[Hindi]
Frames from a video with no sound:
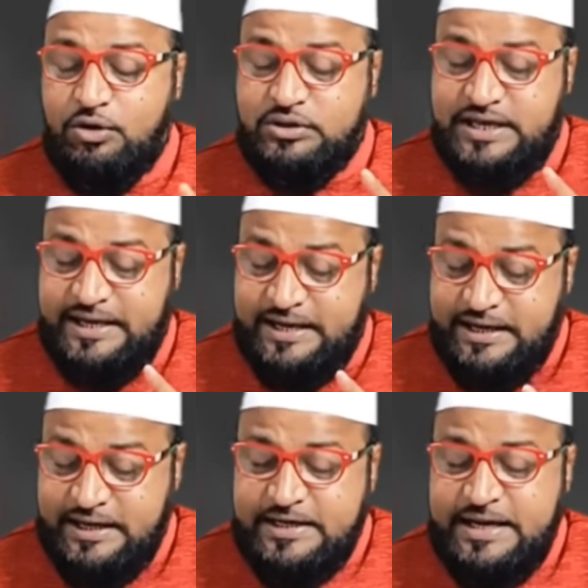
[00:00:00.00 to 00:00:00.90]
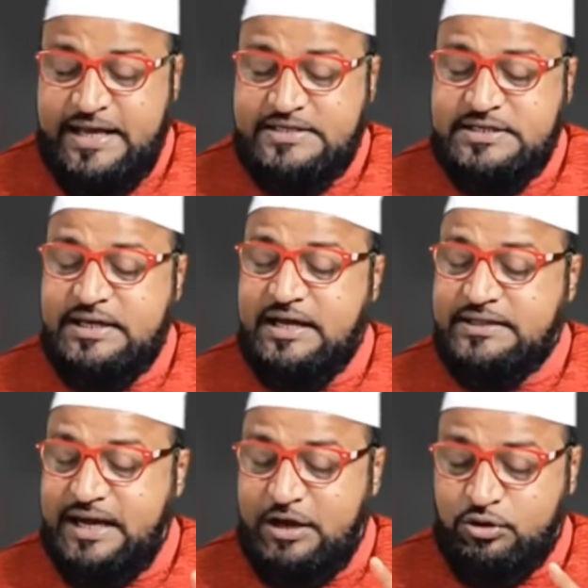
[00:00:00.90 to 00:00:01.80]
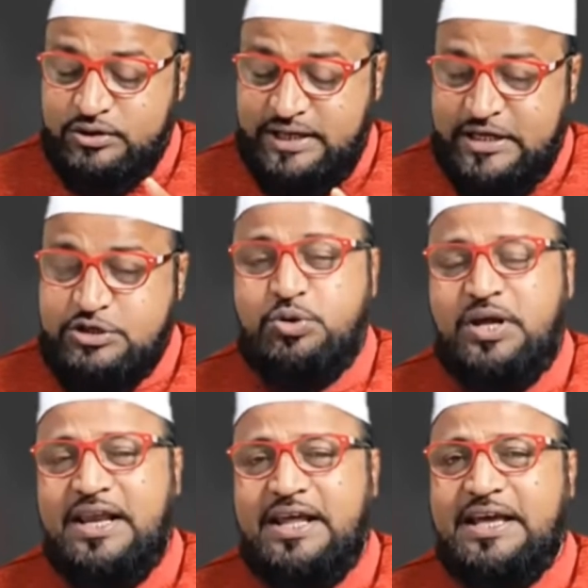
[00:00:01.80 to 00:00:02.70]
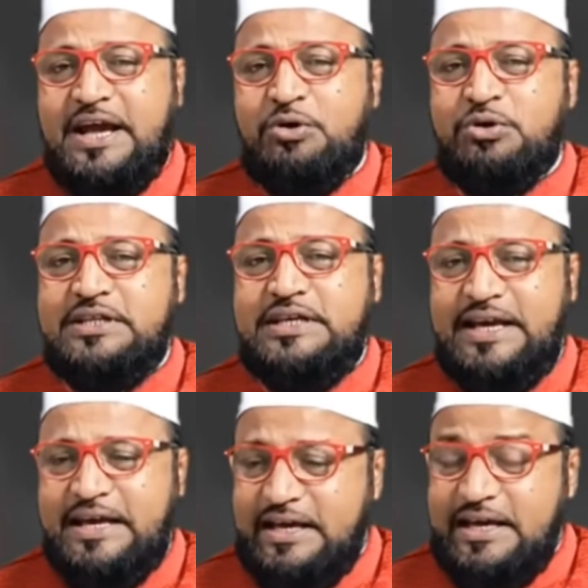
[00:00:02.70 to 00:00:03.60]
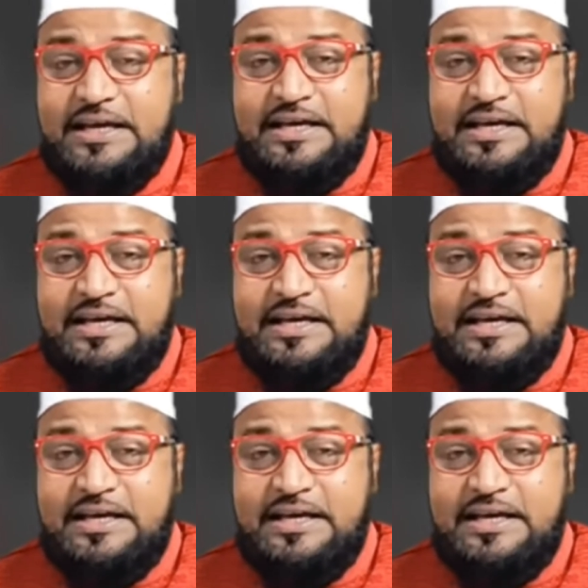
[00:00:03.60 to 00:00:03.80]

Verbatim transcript: होते हैं नेक जिन्नात क्या होते हैं चुड़ैले क्या होती है